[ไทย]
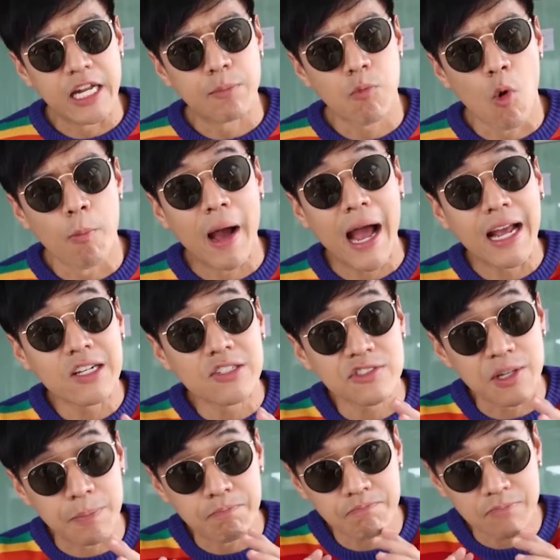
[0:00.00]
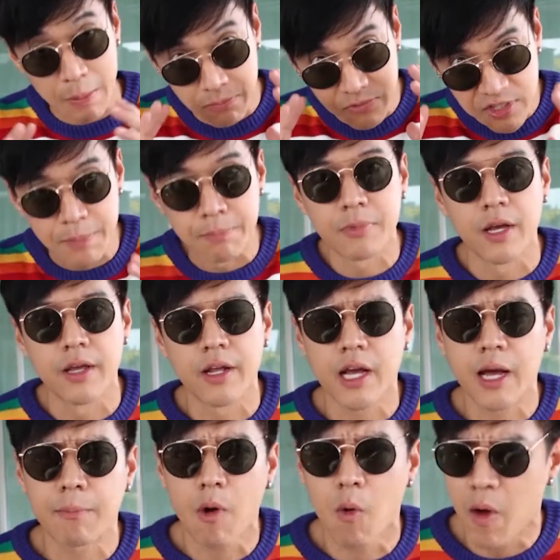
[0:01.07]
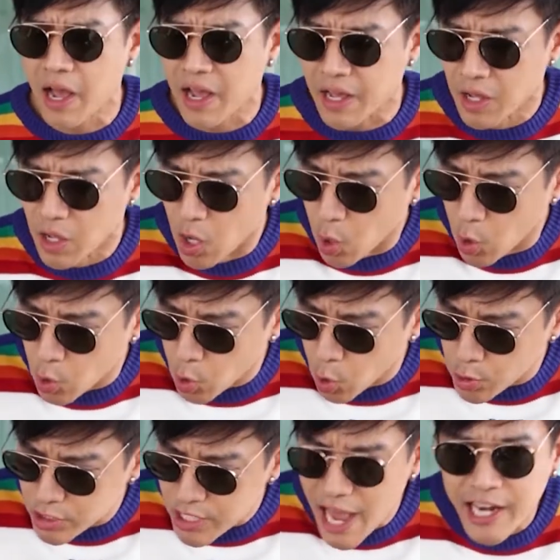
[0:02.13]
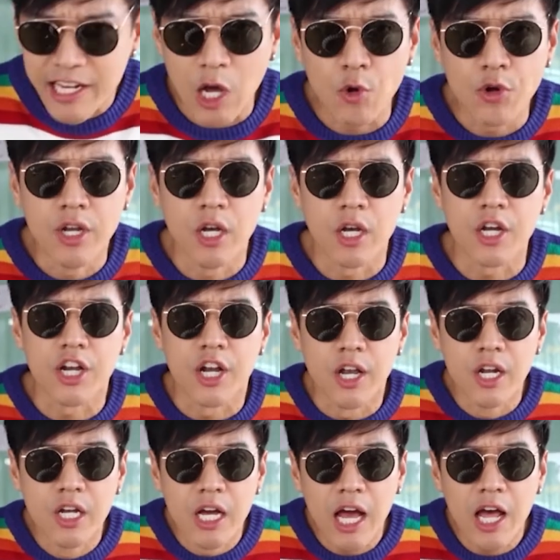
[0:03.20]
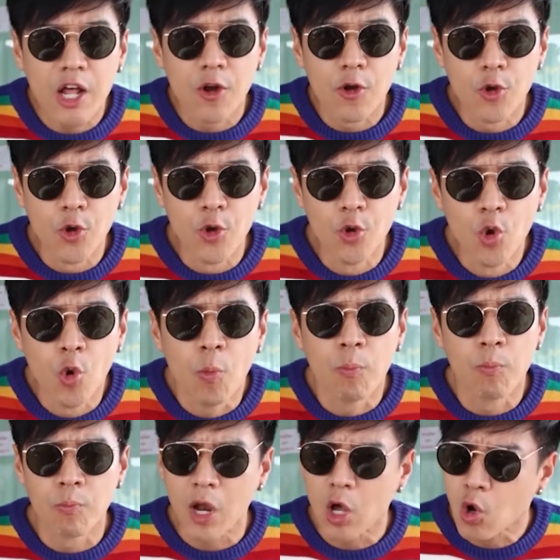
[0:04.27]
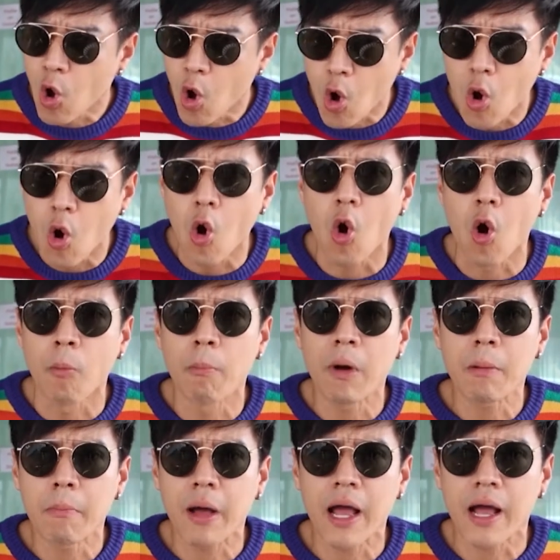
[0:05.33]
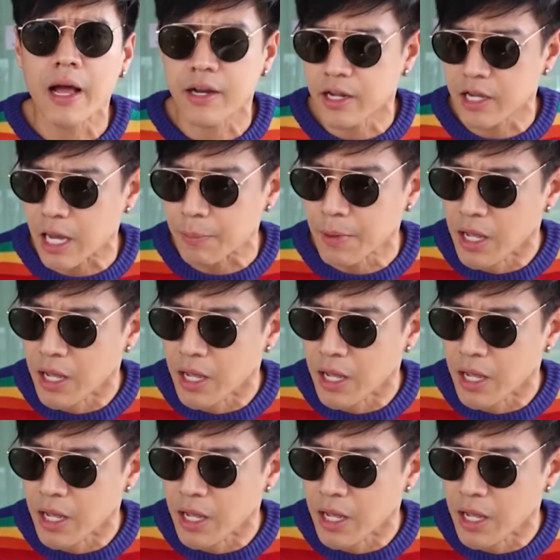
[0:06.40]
เนี่ยผมให้สิบเต็มสิบเลยนะครับเพราะว่ารสชาติเขาหนึ่งเนื้อนุ่มแล้วก็หอมมากๆนะครับ